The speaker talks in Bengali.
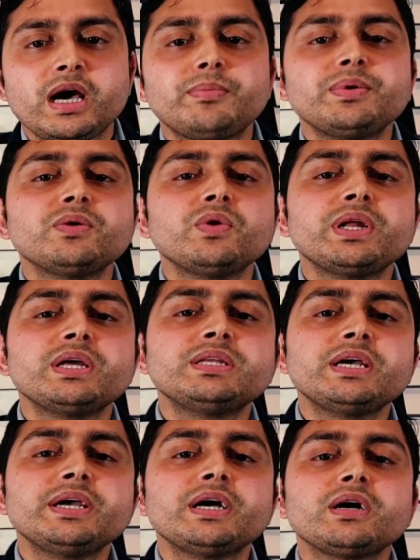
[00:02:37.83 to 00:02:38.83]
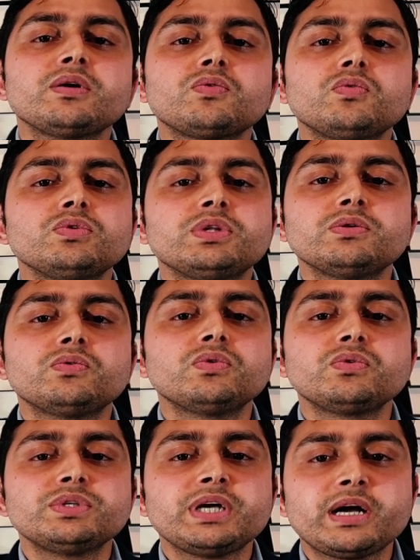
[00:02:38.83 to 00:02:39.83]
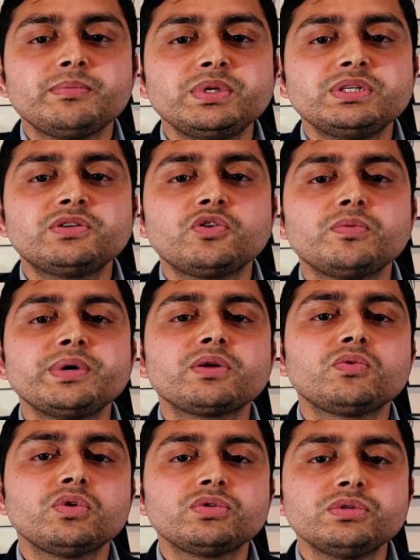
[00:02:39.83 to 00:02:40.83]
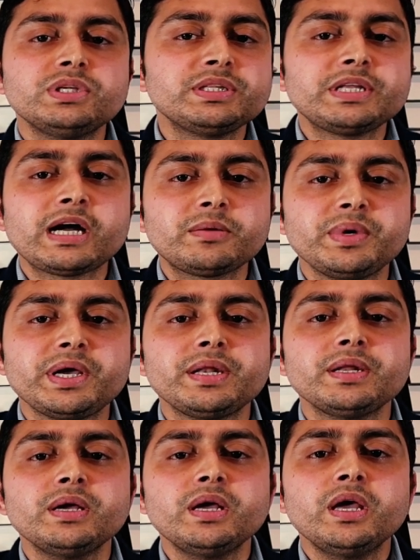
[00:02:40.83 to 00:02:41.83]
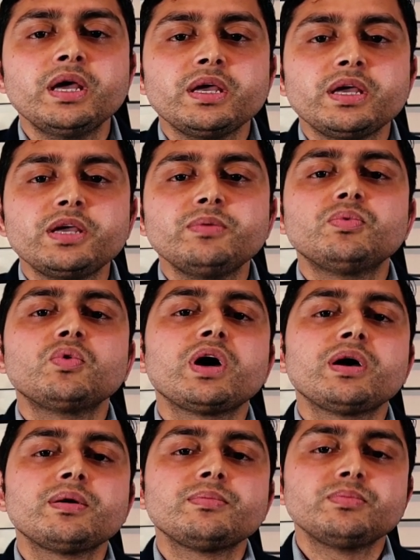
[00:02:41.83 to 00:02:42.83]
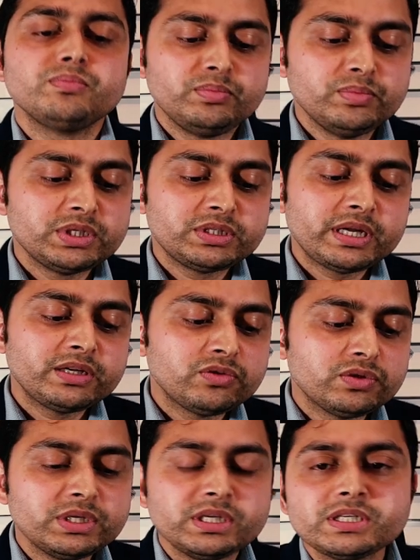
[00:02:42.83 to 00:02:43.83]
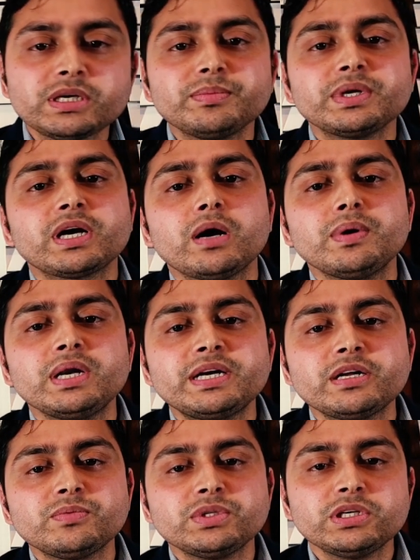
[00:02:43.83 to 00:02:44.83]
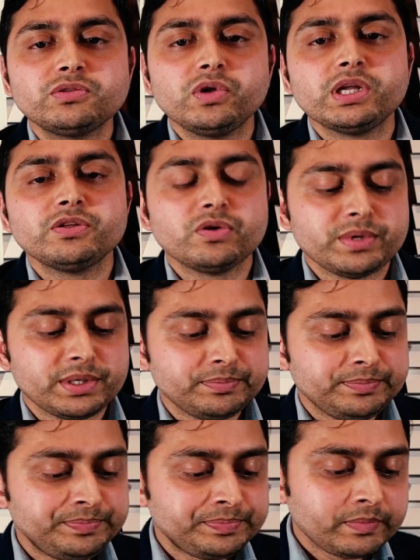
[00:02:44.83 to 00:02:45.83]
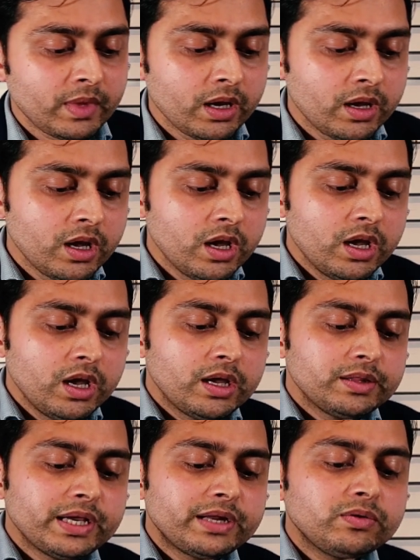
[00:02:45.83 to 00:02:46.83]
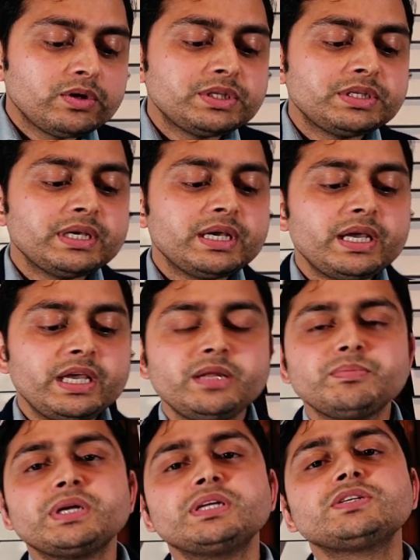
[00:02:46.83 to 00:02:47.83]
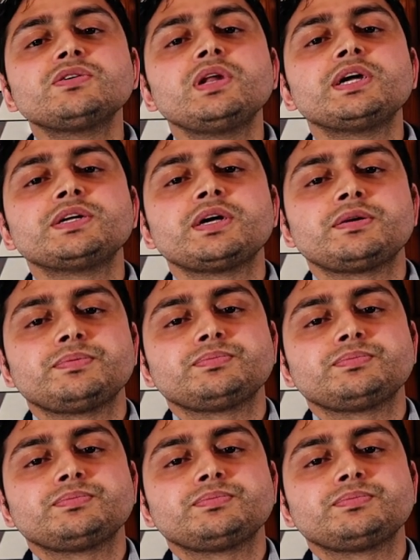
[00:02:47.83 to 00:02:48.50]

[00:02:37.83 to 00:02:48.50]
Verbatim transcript: আপনি ওয়েনে যাইয়া কোথায় কোন কোন জায়গায় ভিজিট করবেন কতদিন থাকবেন এই পুরা বিস্তারিত জিনিস আপনি কাভার লেটার মধ্যে তুলে ধরবেন দেন হচ্ছে ইনভাইটেশন লেটার